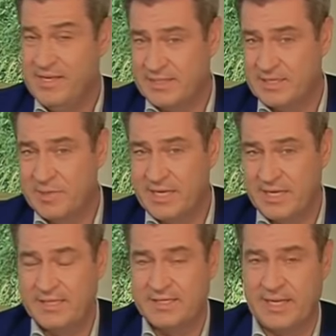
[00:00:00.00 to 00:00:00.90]
Wie ist das mit
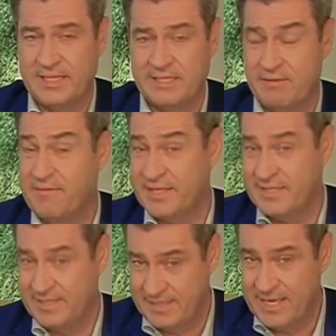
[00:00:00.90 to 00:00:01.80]
der Inzidenz? Wir
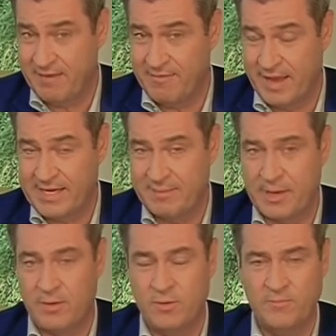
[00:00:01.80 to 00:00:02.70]
werden sie sicher weiter
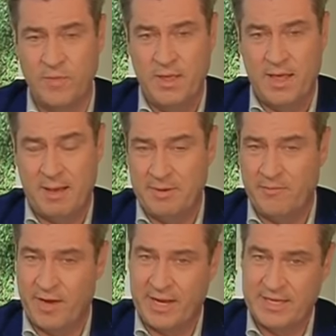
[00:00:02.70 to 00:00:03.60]
brauchen. Aber die
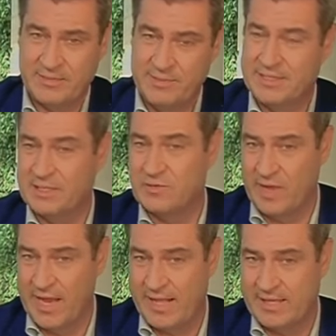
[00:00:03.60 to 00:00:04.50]
Frage ist, wie ist das
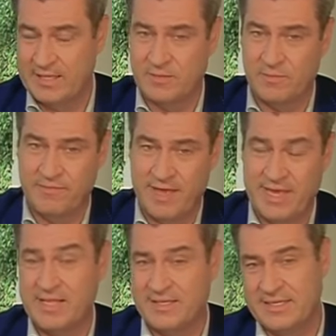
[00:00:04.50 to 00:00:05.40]
Verhältnis?
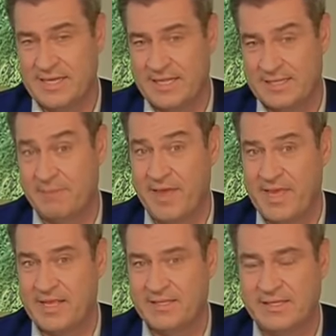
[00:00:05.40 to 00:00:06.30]
Welche Inzidenz, ab
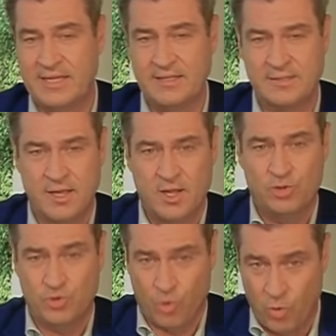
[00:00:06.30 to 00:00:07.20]
welcher Inzidenz
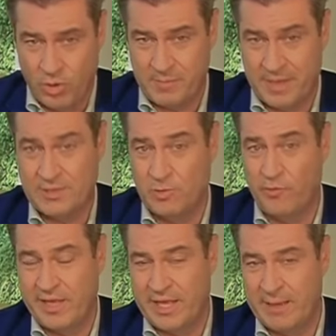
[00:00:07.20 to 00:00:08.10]
droht bei so
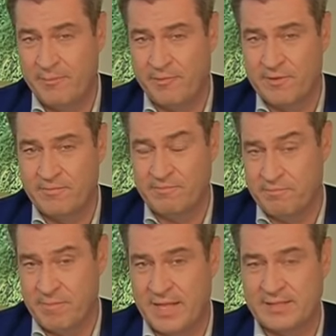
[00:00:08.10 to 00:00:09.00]
viel
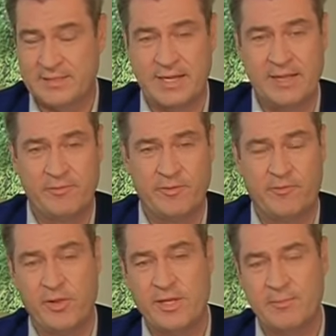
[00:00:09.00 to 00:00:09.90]
Geimpften, mehr mhm. als der Hälfte
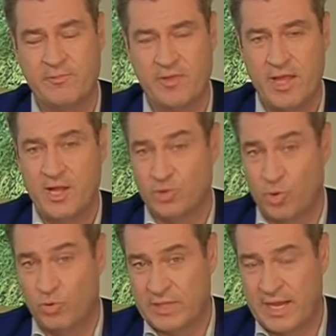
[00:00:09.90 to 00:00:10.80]
vollgeimpft,
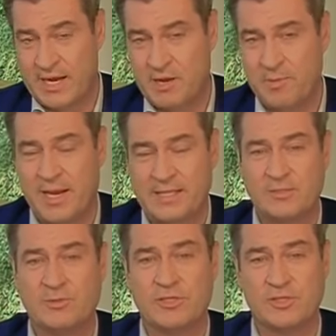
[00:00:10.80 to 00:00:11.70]
droht dann eine
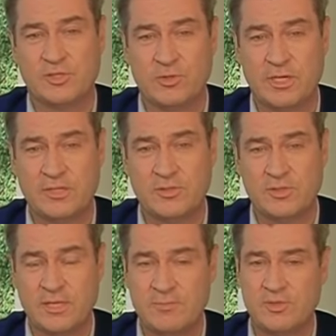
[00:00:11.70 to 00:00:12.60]
Überlastung des
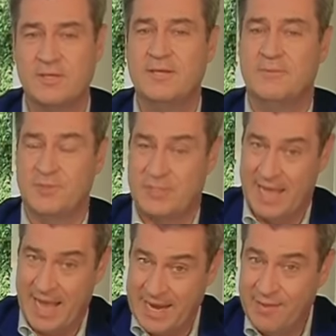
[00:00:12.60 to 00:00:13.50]
Gesundheitssystems. Das ist
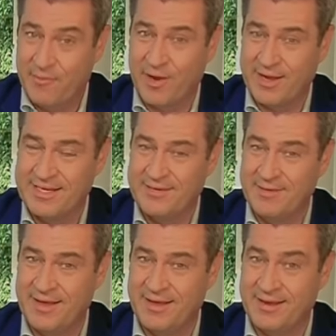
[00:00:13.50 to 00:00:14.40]
die eine Frage, die
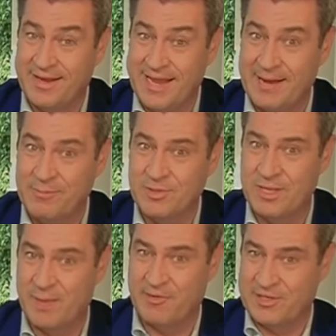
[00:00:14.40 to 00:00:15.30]
wir erklären äh,
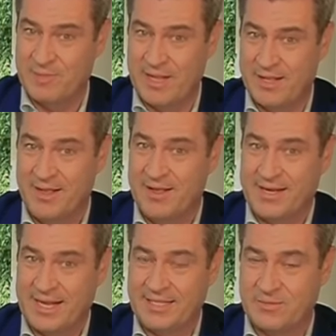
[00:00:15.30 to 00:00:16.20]
müssen, einfach mhm. jetzt mal
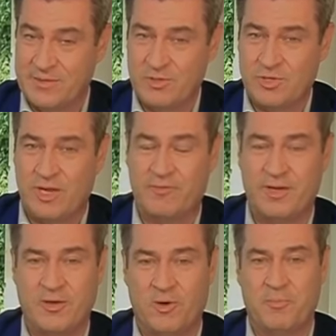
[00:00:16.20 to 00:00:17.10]
ganz
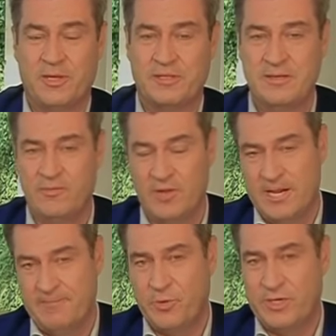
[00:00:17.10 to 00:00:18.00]
wissenschaftlich, objektiv.
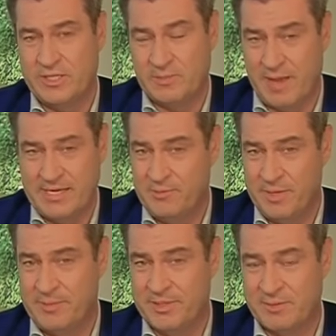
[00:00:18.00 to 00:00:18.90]
Und die zweite,
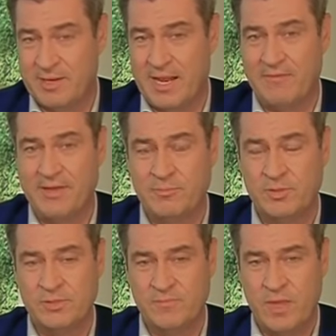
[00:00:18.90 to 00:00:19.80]
über die wir uns im Klar werden
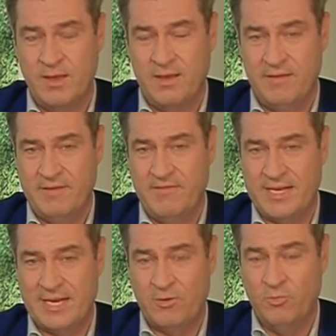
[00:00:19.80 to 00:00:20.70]
müssen, wie
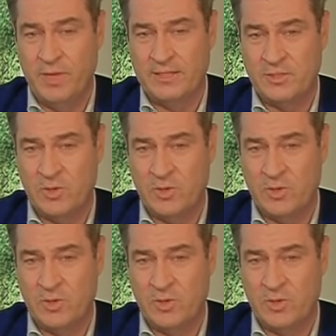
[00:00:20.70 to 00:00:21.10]
wir dann umgehen